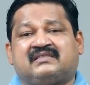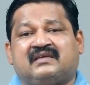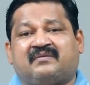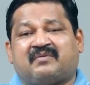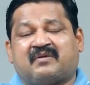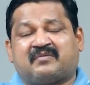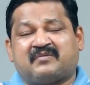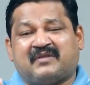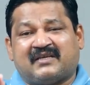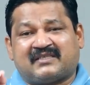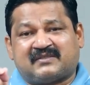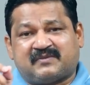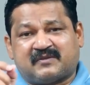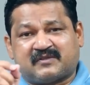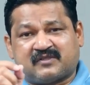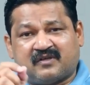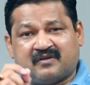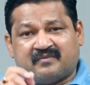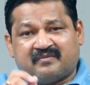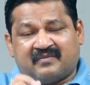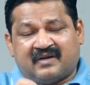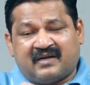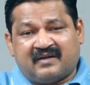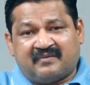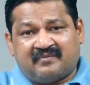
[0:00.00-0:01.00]
సబర్బత్
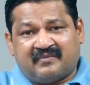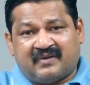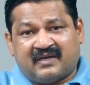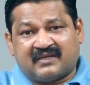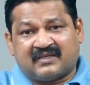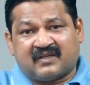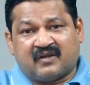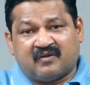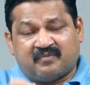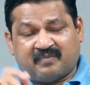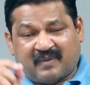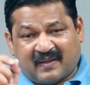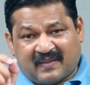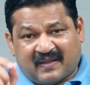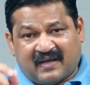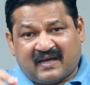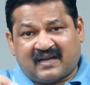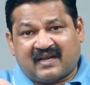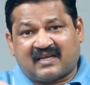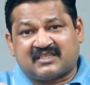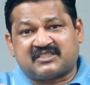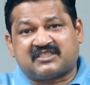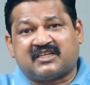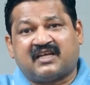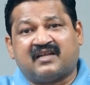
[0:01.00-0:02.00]
ఎక్స్ప్రెస్లో మంటలు
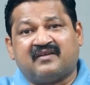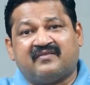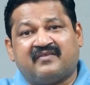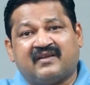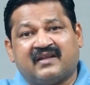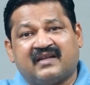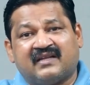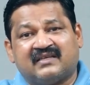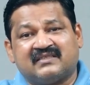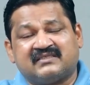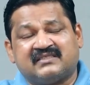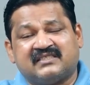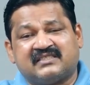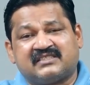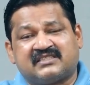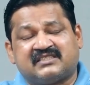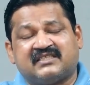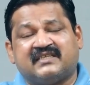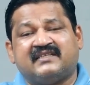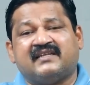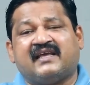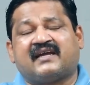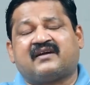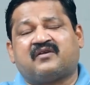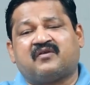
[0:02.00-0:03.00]
పదారక్షాల వల్ల
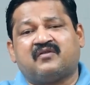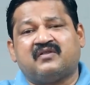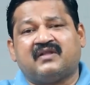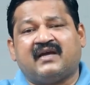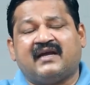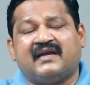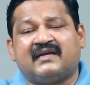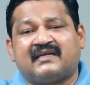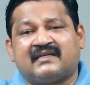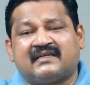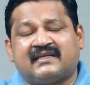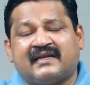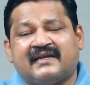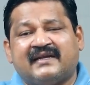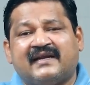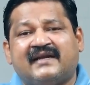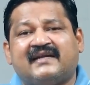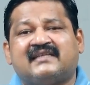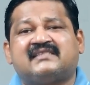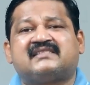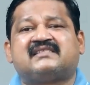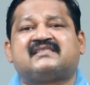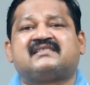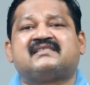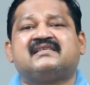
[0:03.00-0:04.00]
సిక్స్టీన్ ఎక్కడున్నా ఇట్
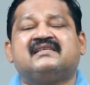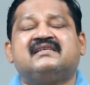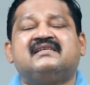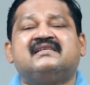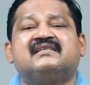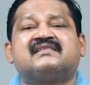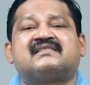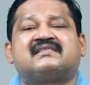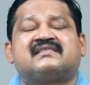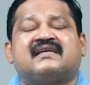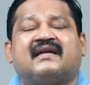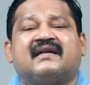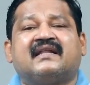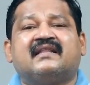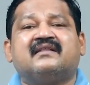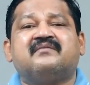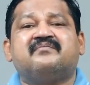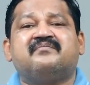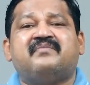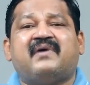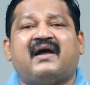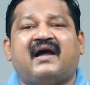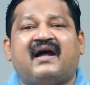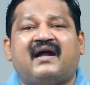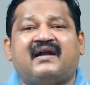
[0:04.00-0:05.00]
క్రియేట్స్ సడన్
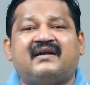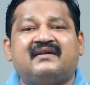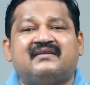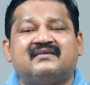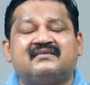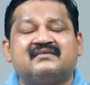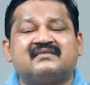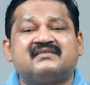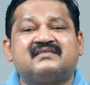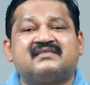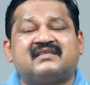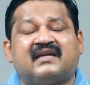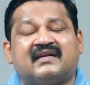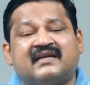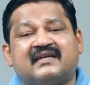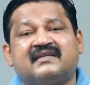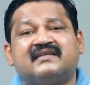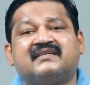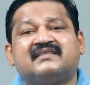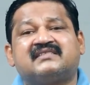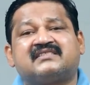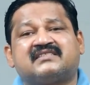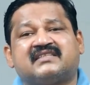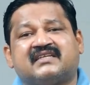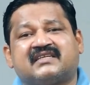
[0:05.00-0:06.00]
బ్యాడ్
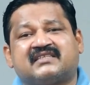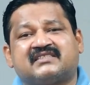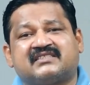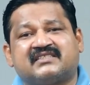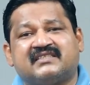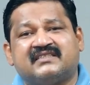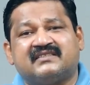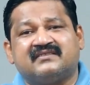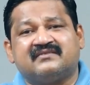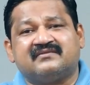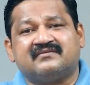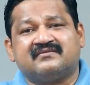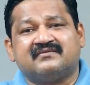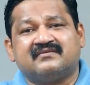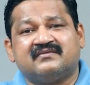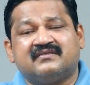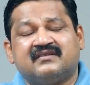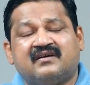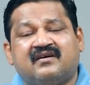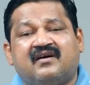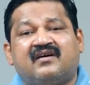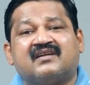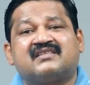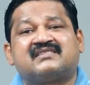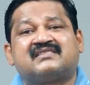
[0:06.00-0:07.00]
సడన్ డిస్ట్రక్షన్
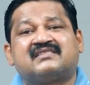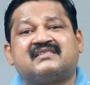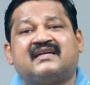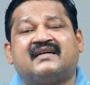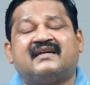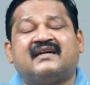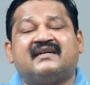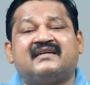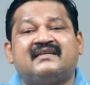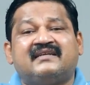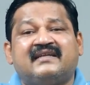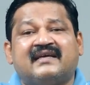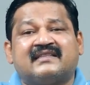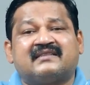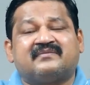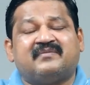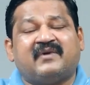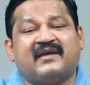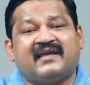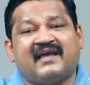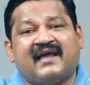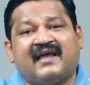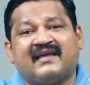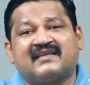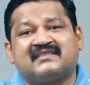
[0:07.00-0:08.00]
ఆర్ సడన్ డెత్
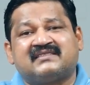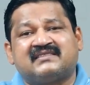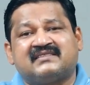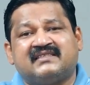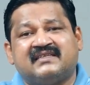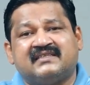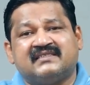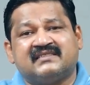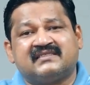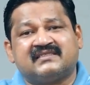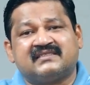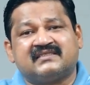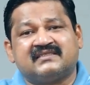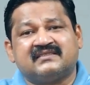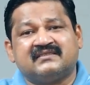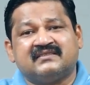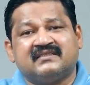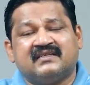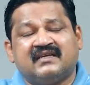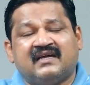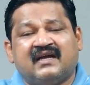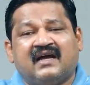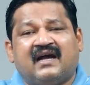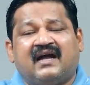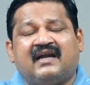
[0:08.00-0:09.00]
బై యాక్సిడెంట్స్
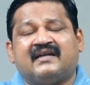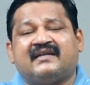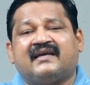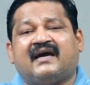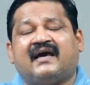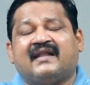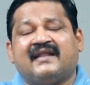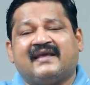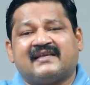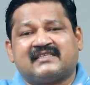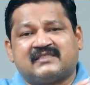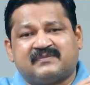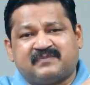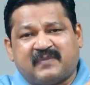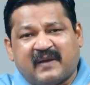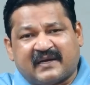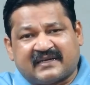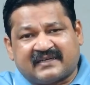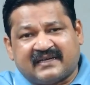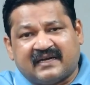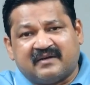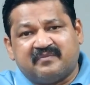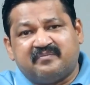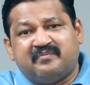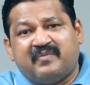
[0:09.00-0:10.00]
అంటే
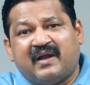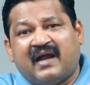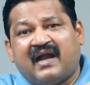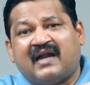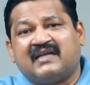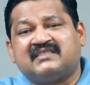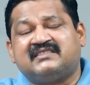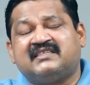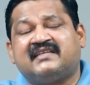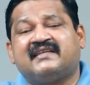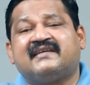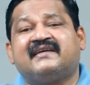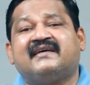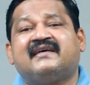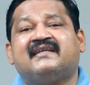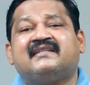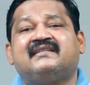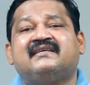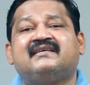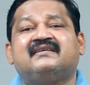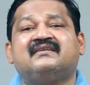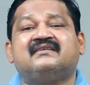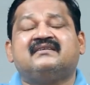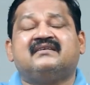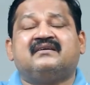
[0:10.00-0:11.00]
అన్ఎక్స్పెక్టెడ్ బ్యాడ్
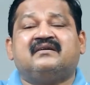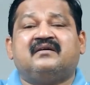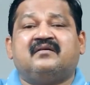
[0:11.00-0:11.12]
జరిగేది